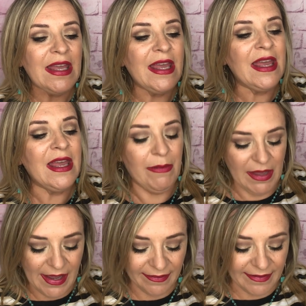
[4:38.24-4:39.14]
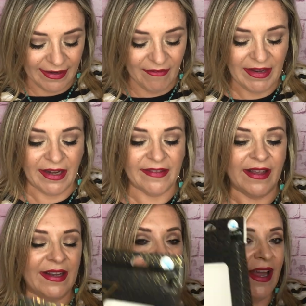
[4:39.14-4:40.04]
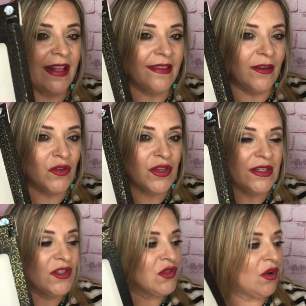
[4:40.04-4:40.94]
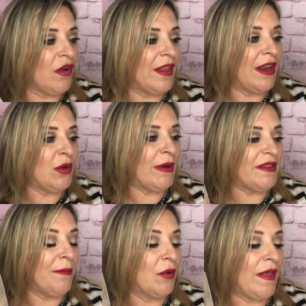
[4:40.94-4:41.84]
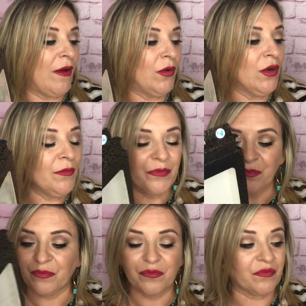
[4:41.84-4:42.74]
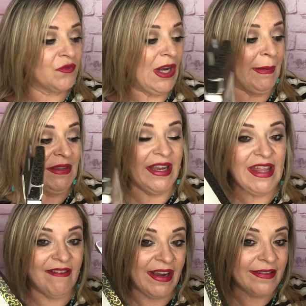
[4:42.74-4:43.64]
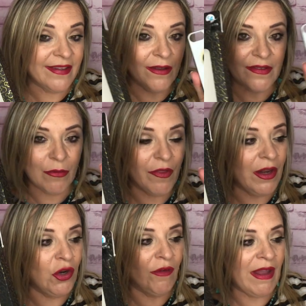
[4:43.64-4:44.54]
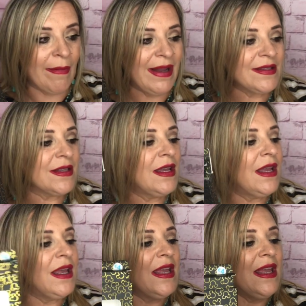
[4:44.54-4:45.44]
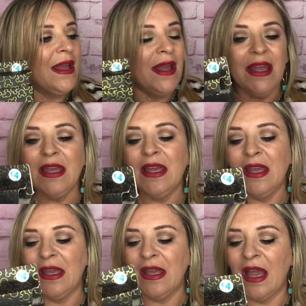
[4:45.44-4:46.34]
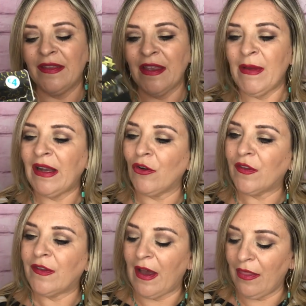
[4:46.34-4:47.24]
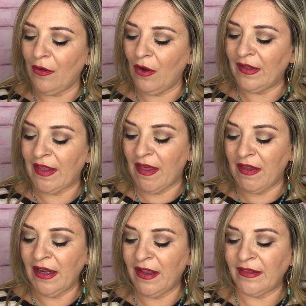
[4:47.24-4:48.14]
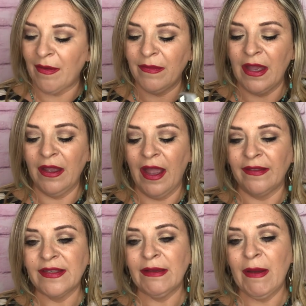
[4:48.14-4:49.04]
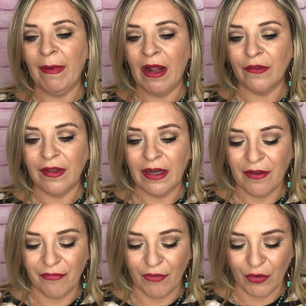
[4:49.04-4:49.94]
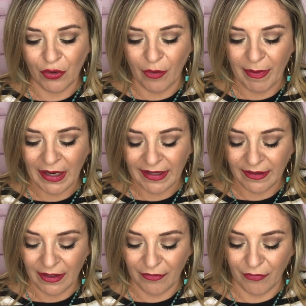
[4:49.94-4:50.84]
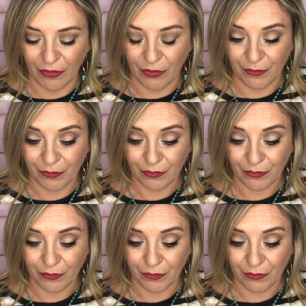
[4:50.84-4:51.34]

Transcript: Y vi esta que venía en esta caja, esta no sé si son de la nueva temporada o no. Solamente quedaba esta, este modelo, no había más. Y este me ha costado, este de Disney también. Este sirve para los teléfonos, ¿para qué teléfono?